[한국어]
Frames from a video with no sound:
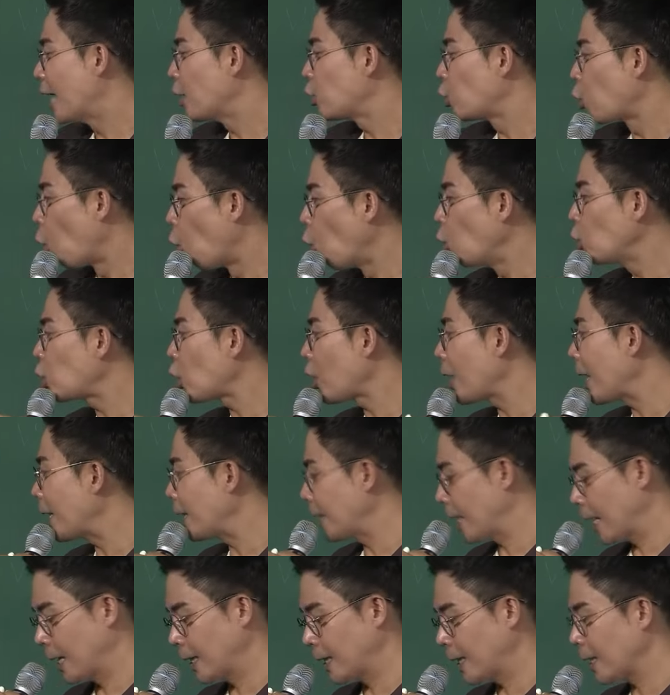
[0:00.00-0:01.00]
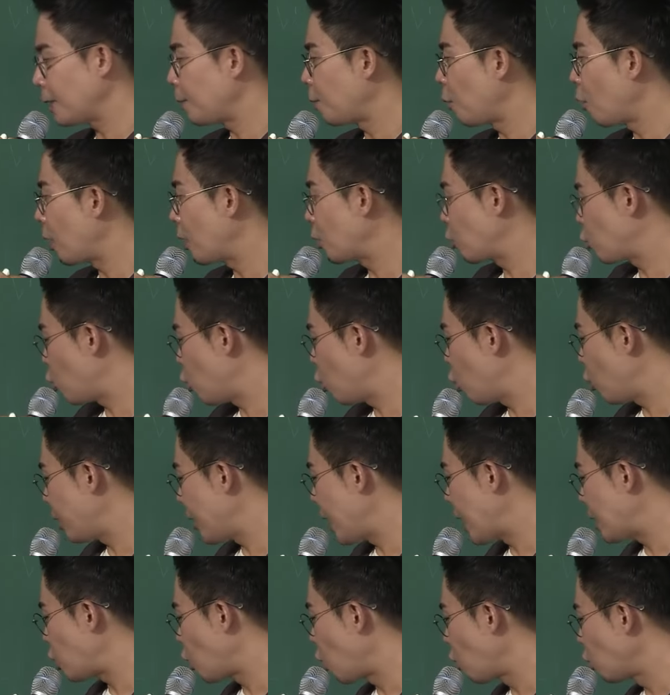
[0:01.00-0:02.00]
도저히 안 되겠다 싶어가지고
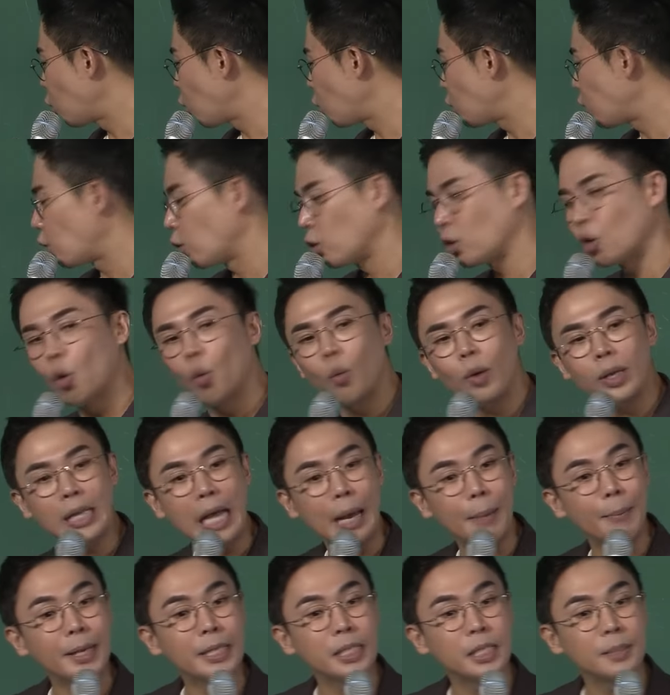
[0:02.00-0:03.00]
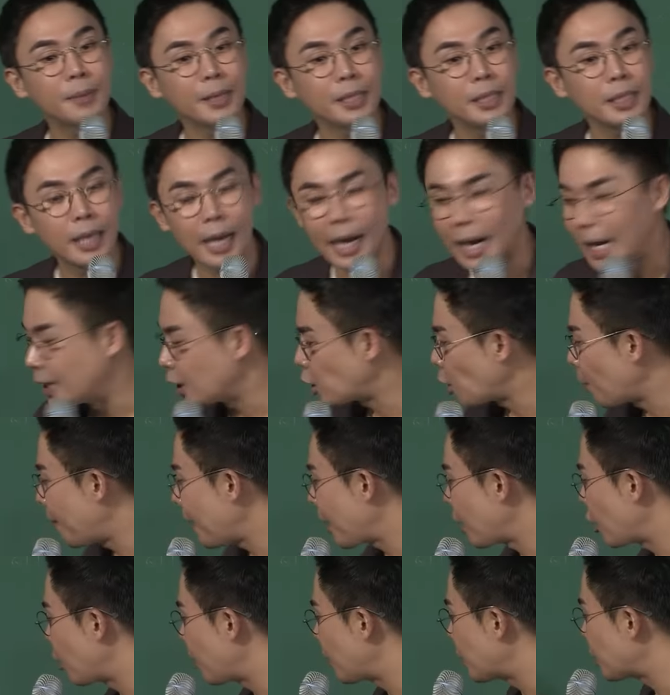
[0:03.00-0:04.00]
야 정도전 너 왜 남의 집안일에
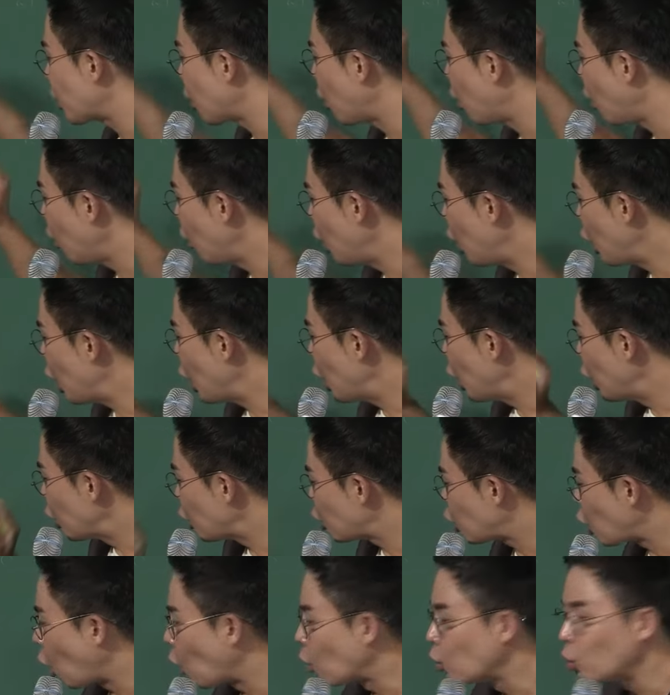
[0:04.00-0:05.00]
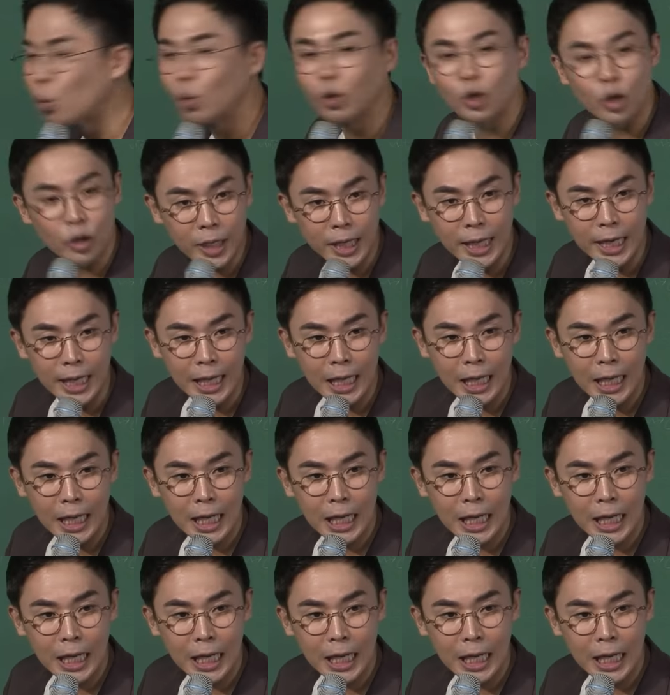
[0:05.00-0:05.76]
간섭해 그러면서 정도전이